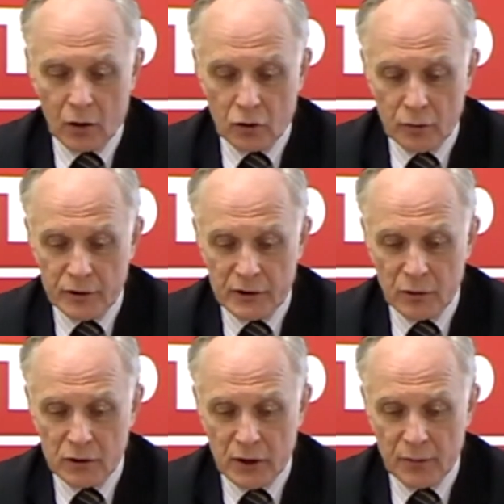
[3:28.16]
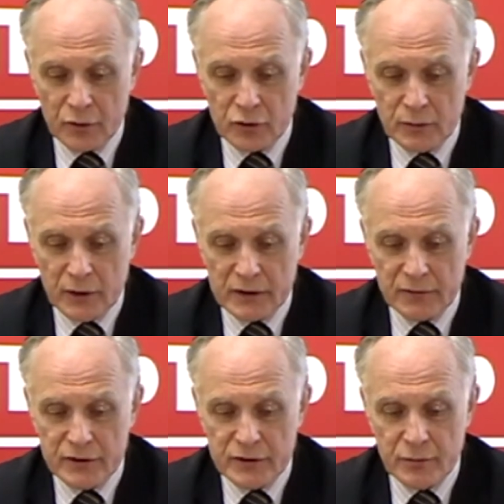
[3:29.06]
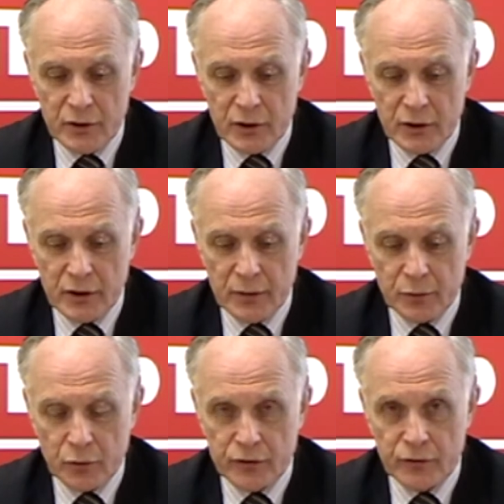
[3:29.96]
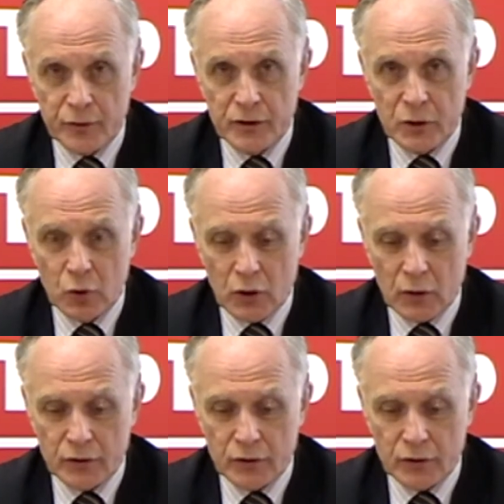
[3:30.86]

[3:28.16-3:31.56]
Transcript: Кроме того, там предусматривались меры и против педагогов.